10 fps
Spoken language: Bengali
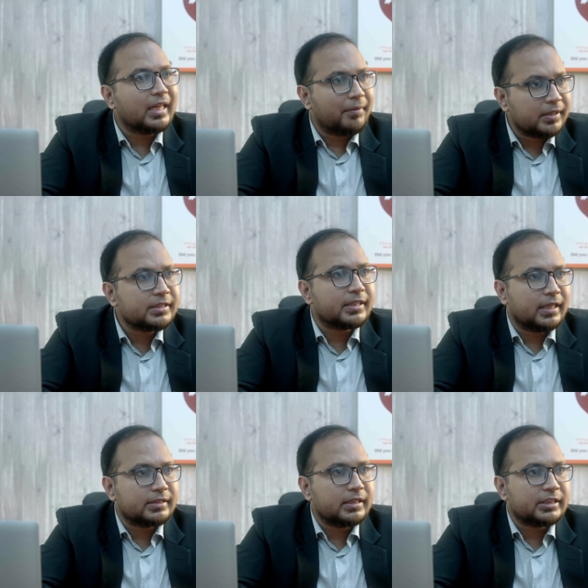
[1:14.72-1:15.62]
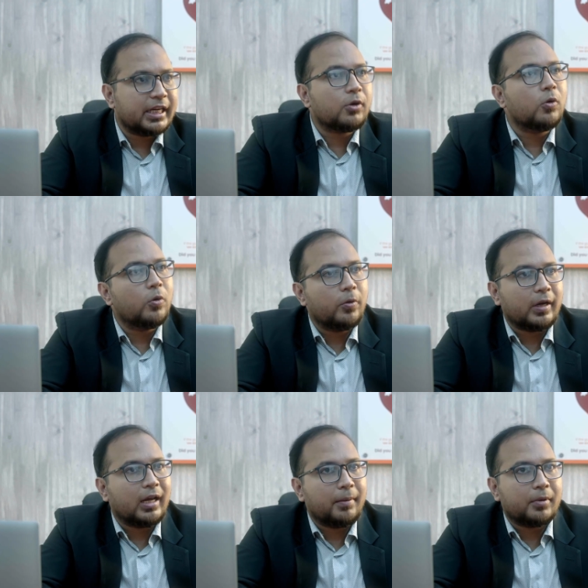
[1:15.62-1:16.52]
সেভেন যেটা আছে সেই
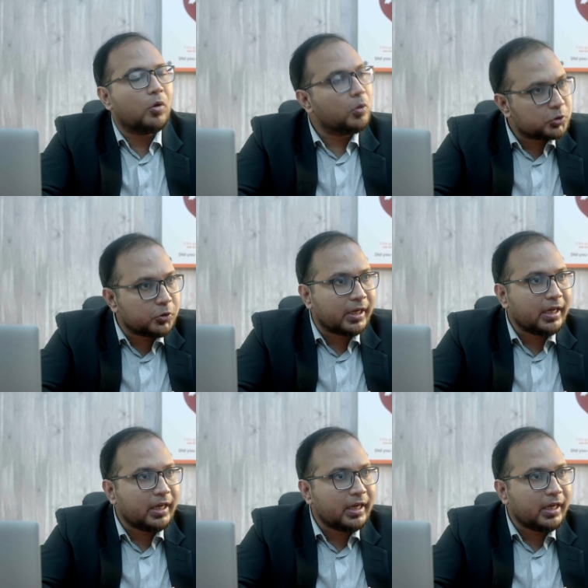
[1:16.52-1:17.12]
কোভোর্টে আমরা অংশ